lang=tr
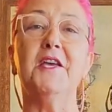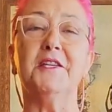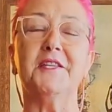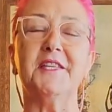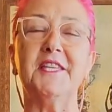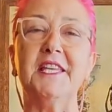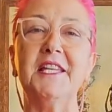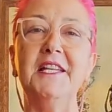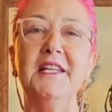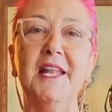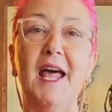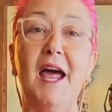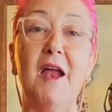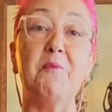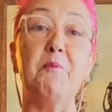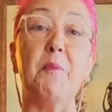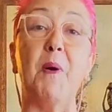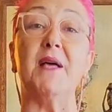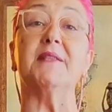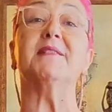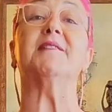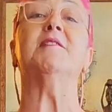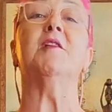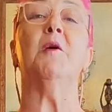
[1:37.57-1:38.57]
killer
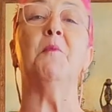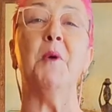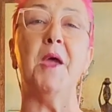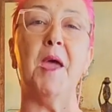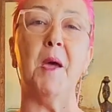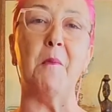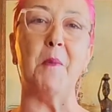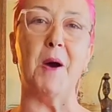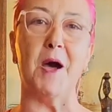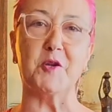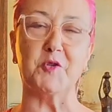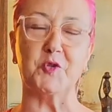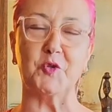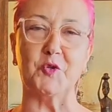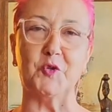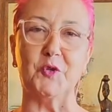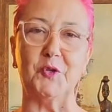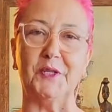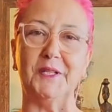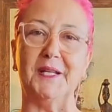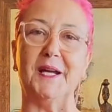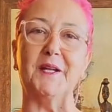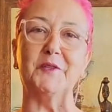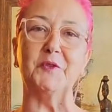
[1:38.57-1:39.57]
patlamaya
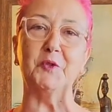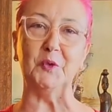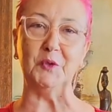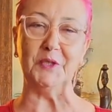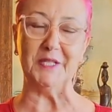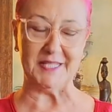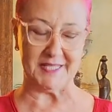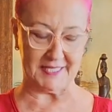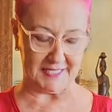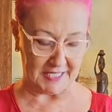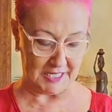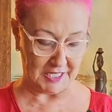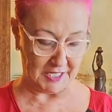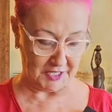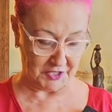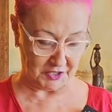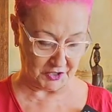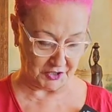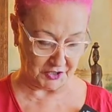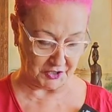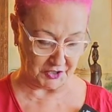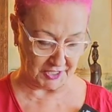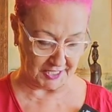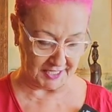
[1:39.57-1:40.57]
başlıyorlar. Dolayısıyla
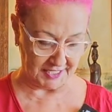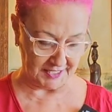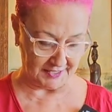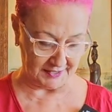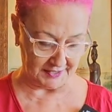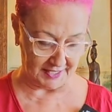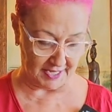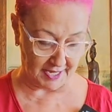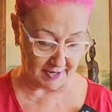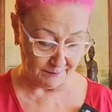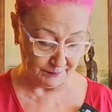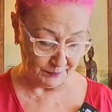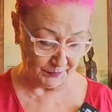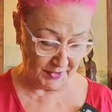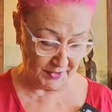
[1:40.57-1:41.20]
içlerinde